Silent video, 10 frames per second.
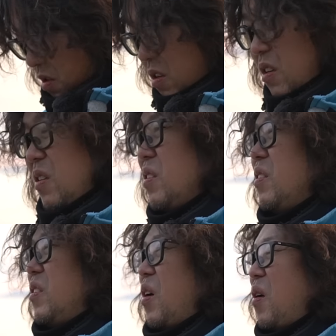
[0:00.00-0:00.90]
塗る
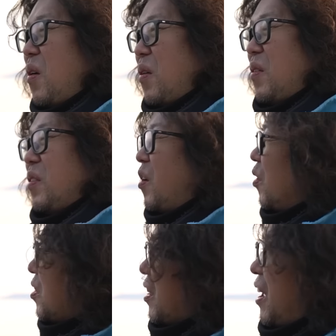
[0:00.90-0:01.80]
泥
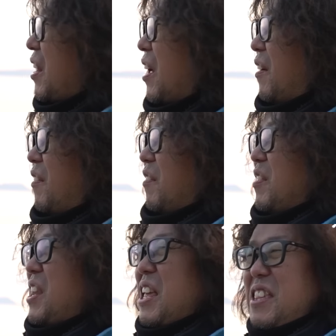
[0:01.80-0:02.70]
泥じゃないな
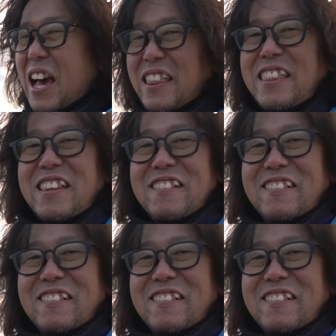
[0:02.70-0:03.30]
めちゃっていう